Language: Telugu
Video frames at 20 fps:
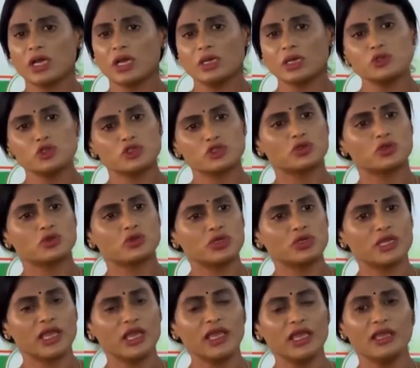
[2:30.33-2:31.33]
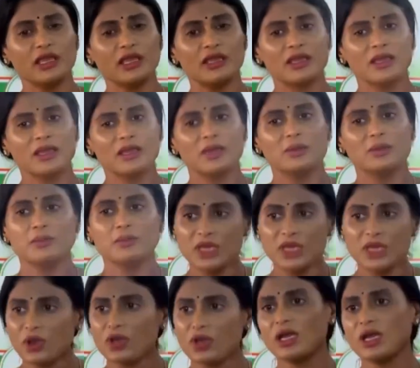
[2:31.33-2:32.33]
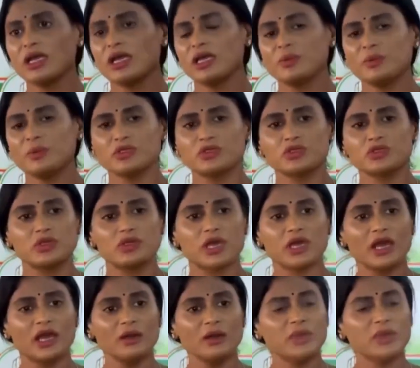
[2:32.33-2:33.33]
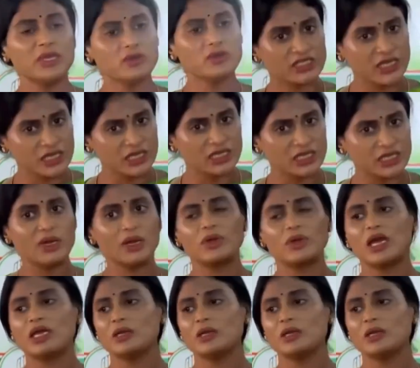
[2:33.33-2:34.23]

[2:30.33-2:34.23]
ముఖం చూసుకుంటే మీ ముఖం కనిపిస్తుందా మీకు చంద్రబాబు